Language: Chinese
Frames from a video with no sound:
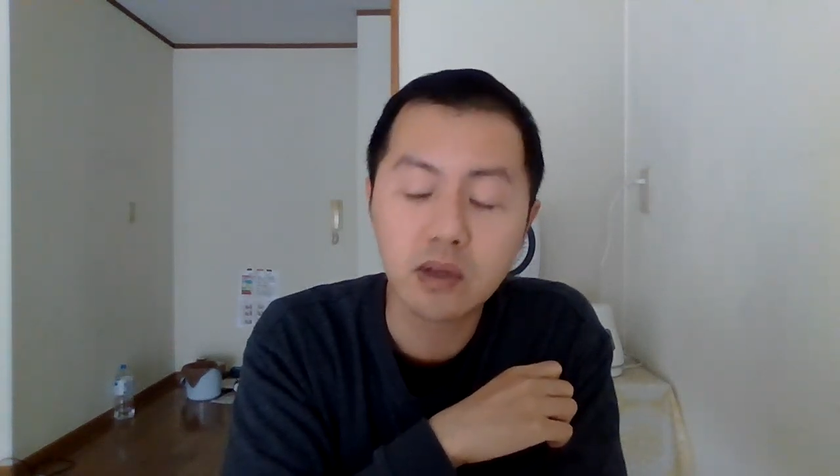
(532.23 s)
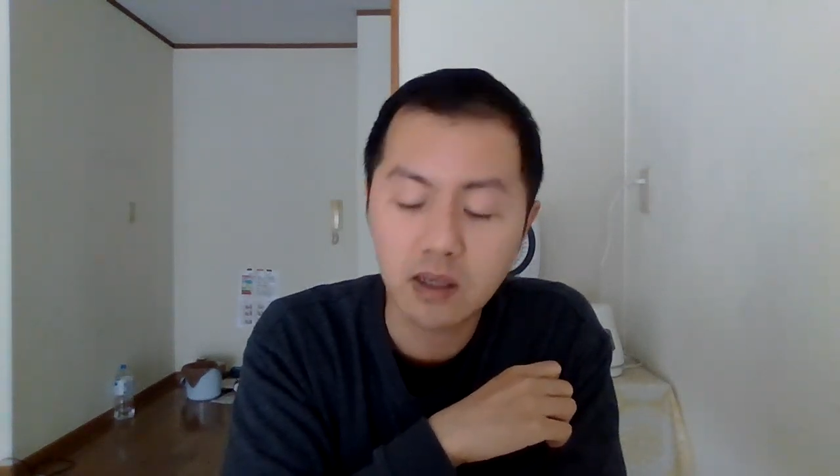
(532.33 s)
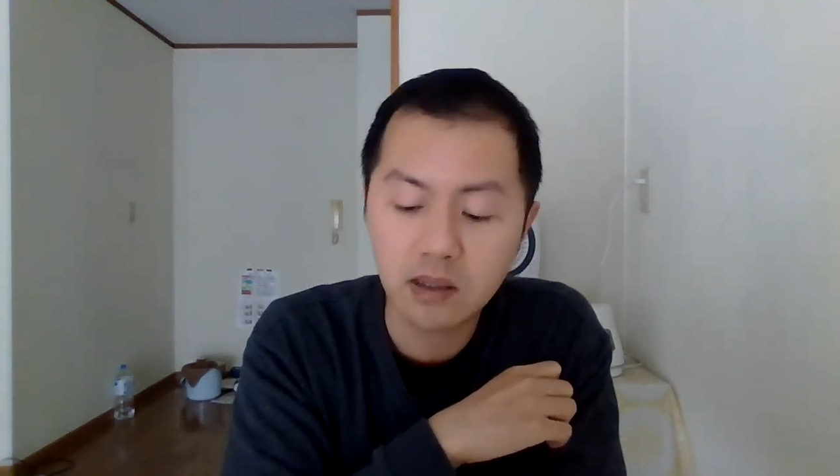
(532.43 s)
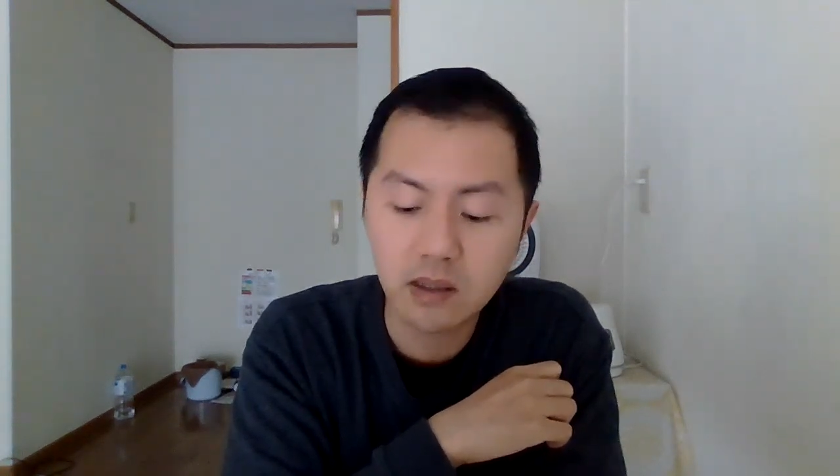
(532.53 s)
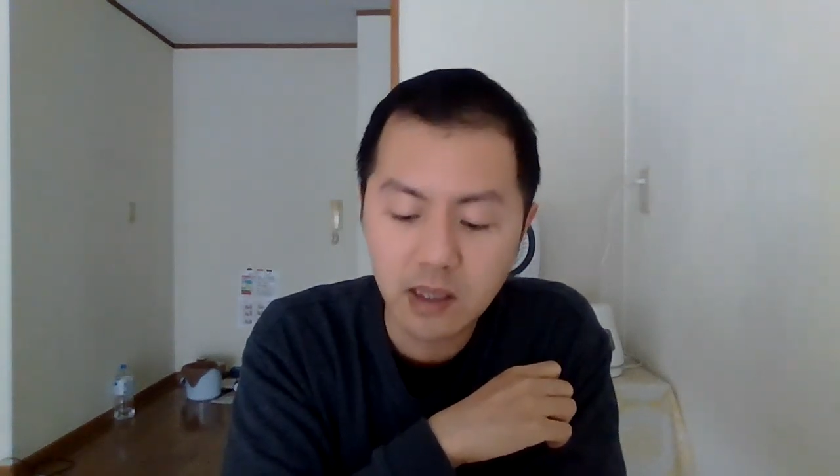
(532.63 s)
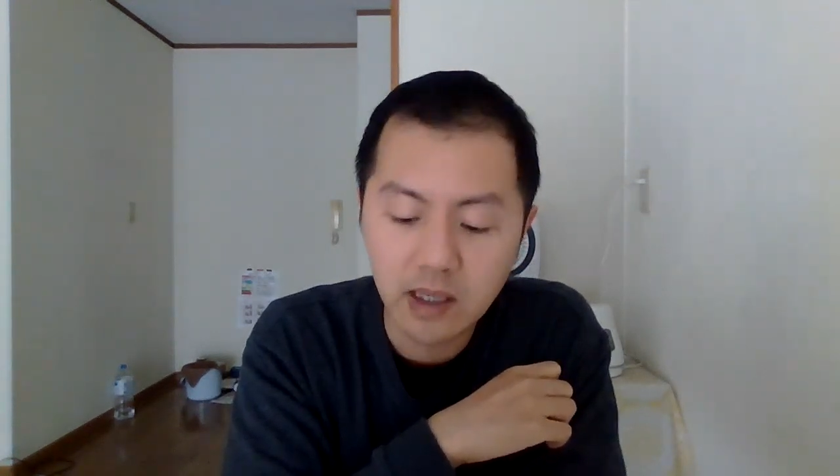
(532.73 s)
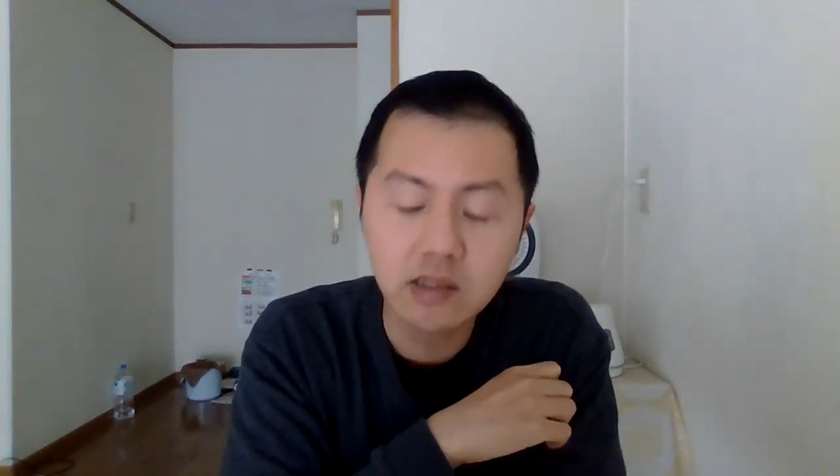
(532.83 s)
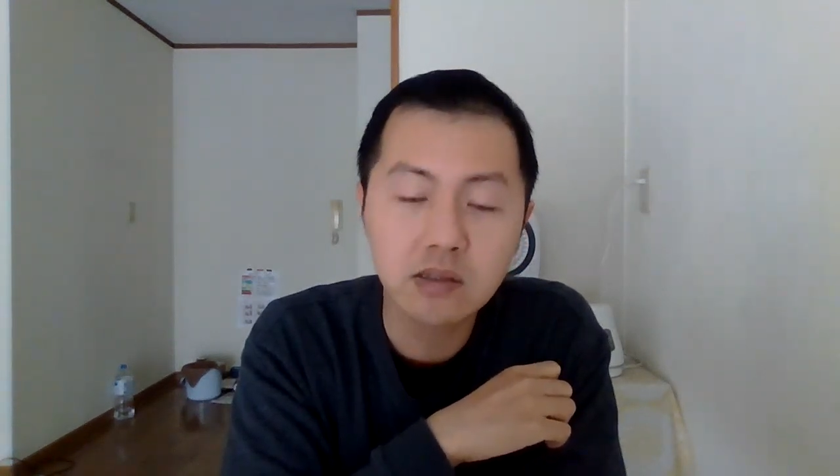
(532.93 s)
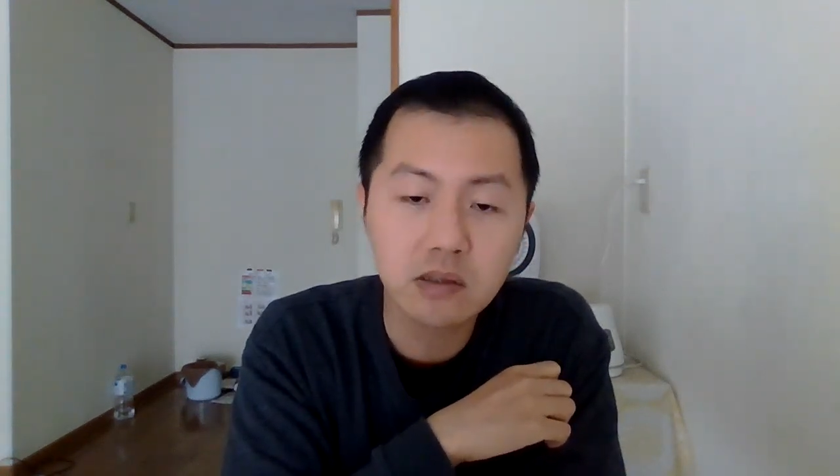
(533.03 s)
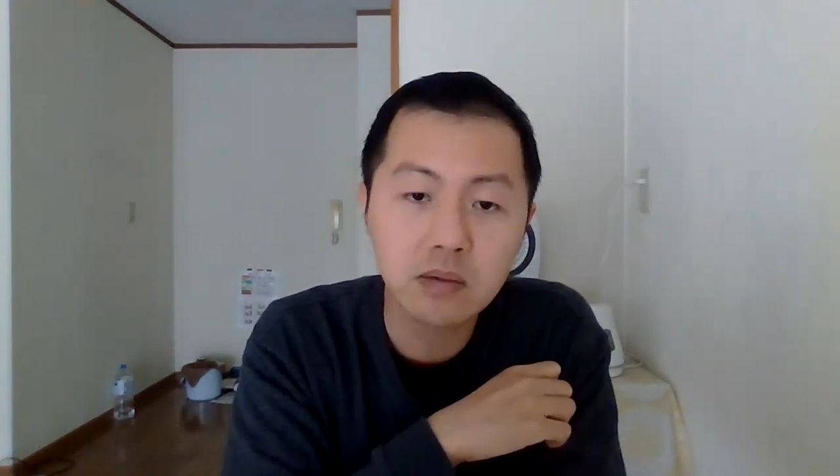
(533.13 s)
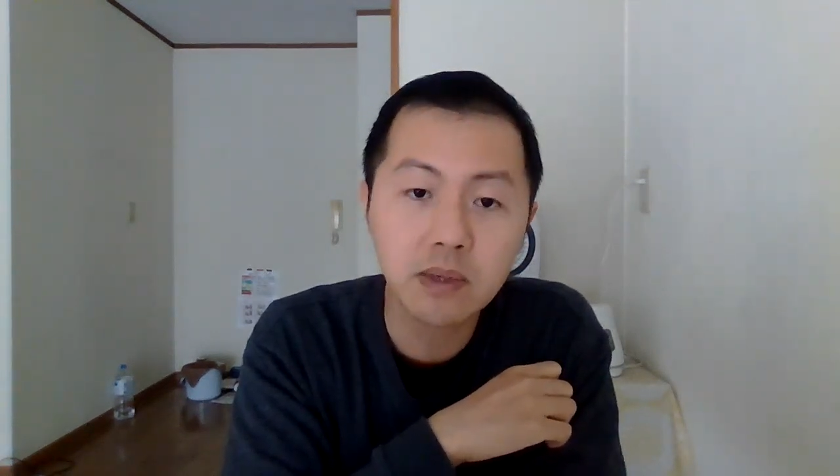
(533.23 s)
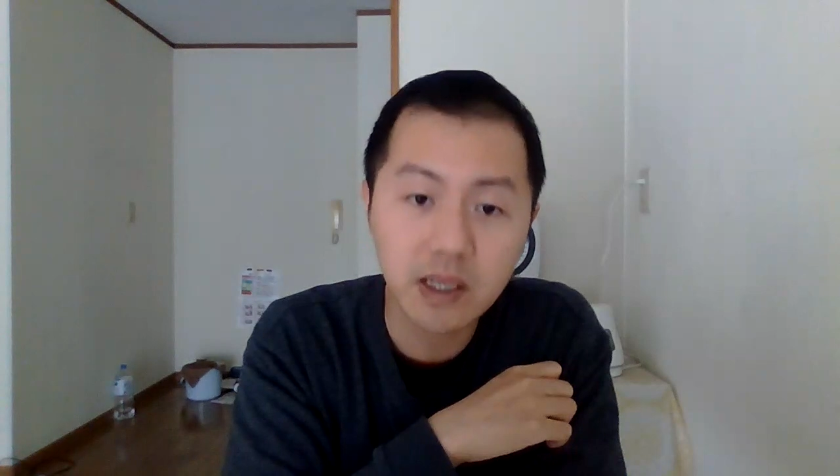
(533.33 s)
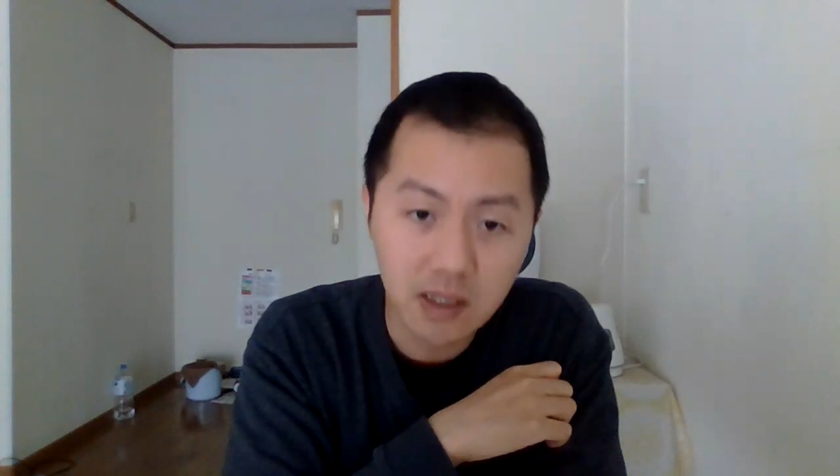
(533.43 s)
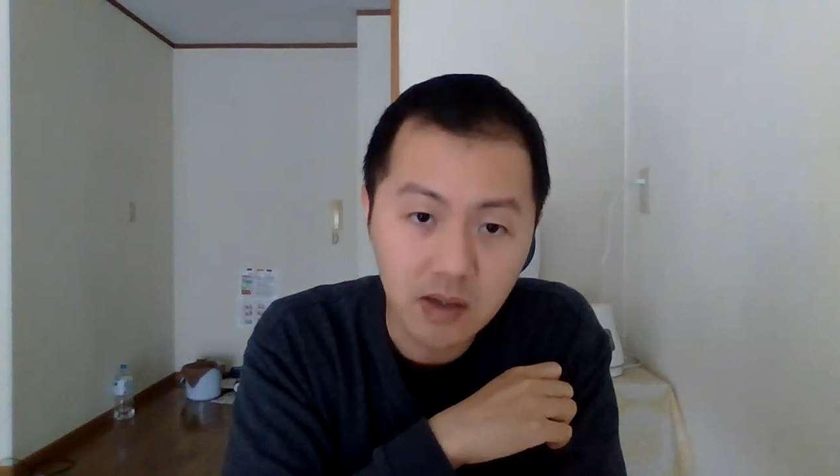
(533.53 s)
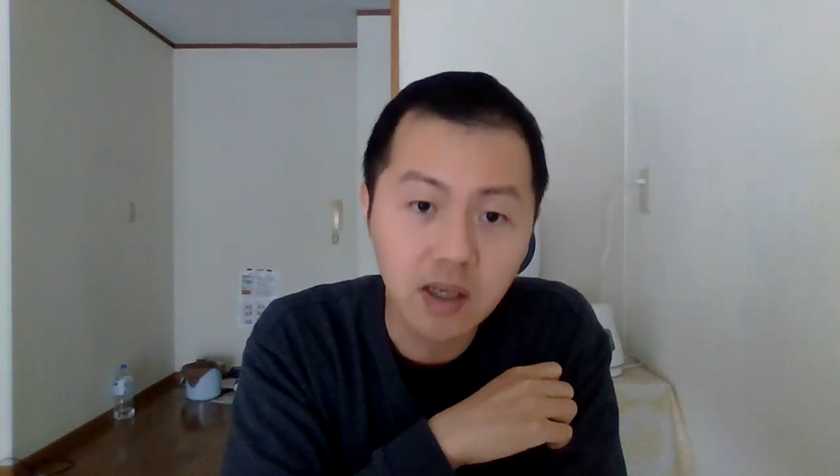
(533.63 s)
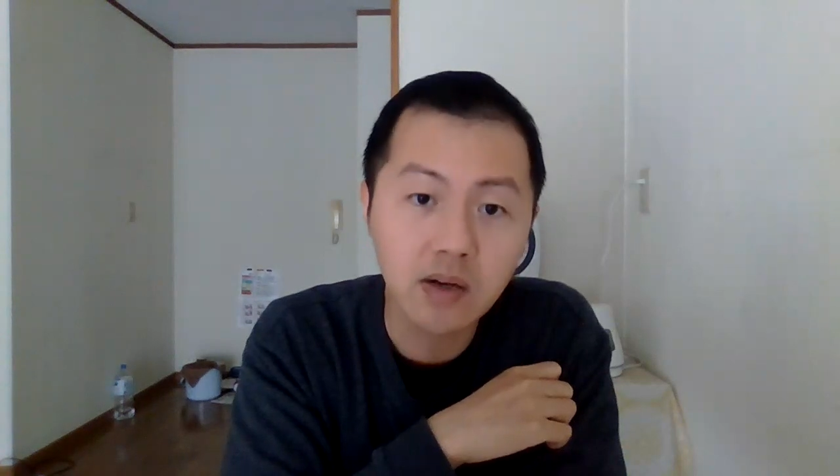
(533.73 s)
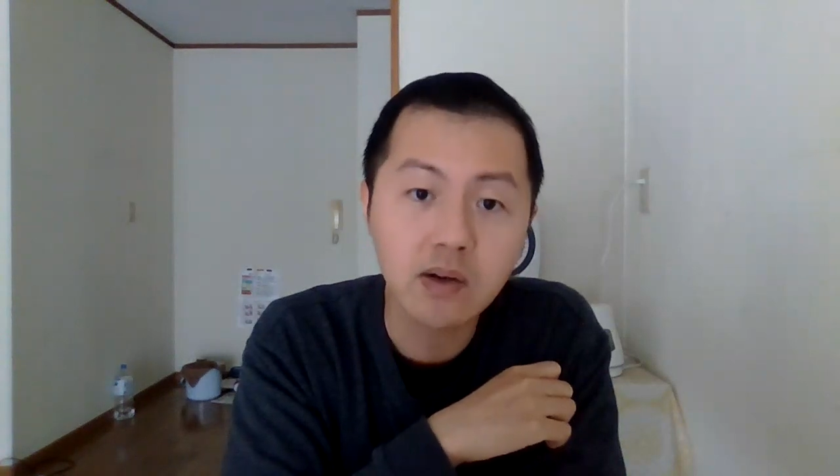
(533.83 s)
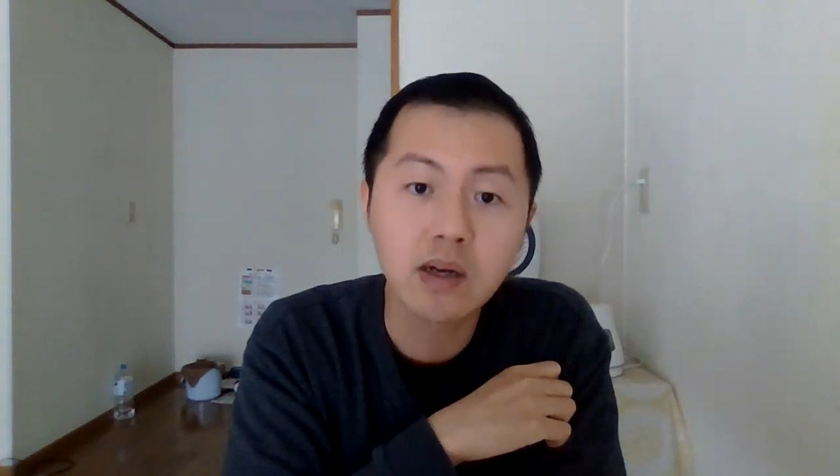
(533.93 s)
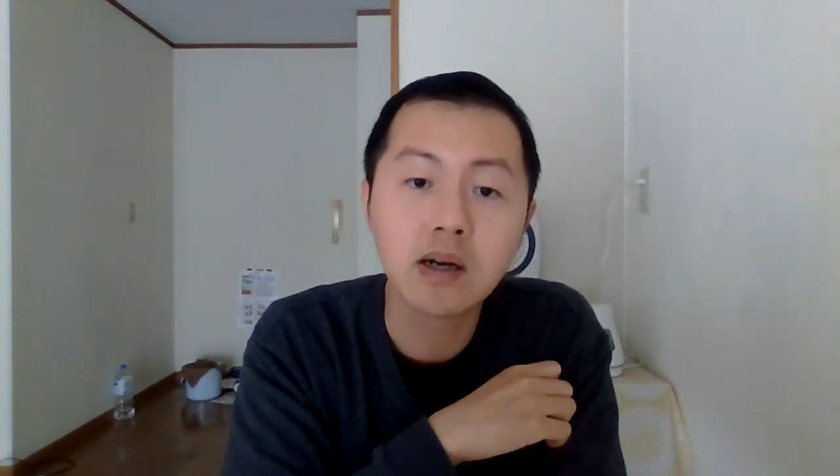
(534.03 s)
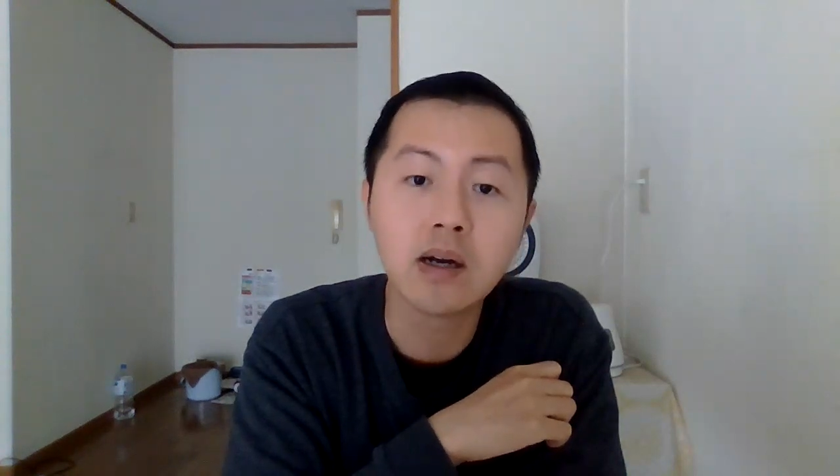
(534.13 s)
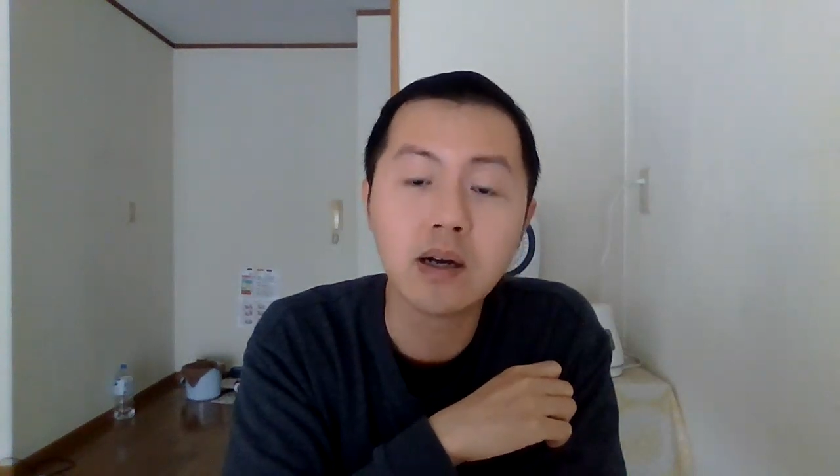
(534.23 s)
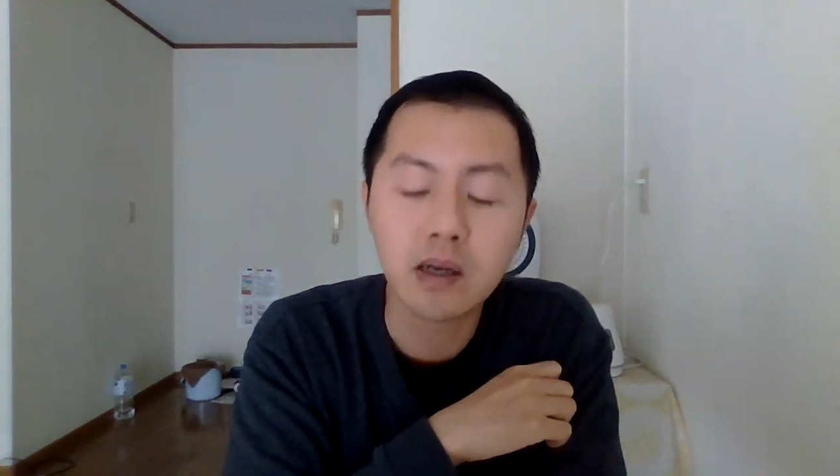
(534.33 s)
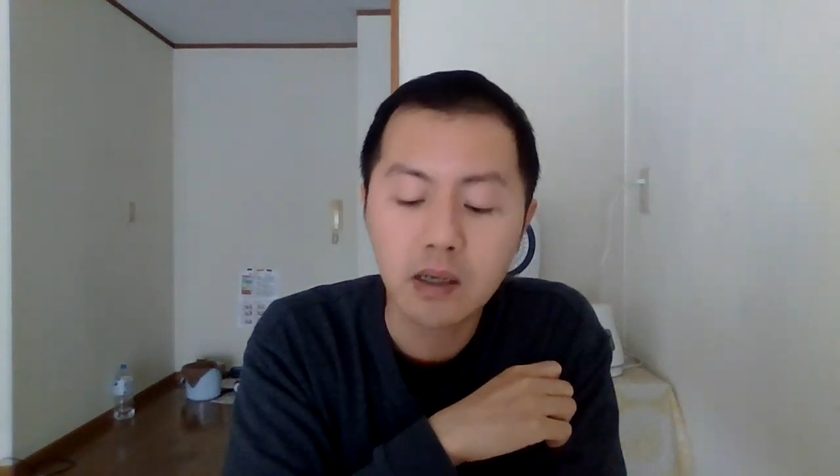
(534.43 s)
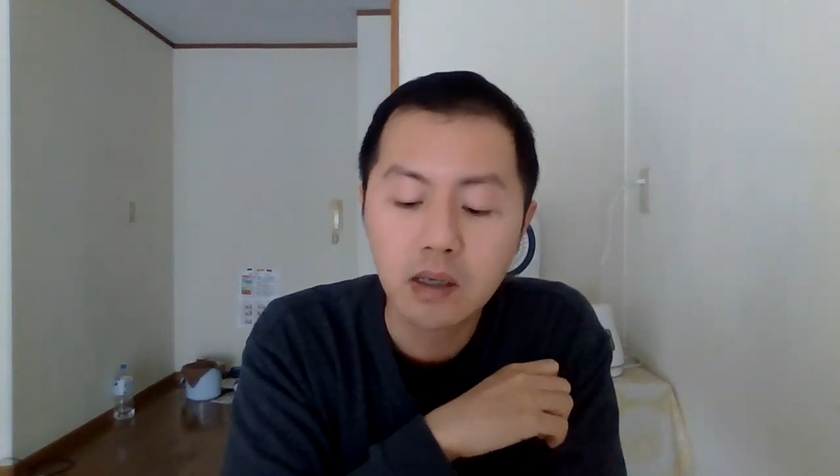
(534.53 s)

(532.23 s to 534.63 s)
它一开始就配套好啊，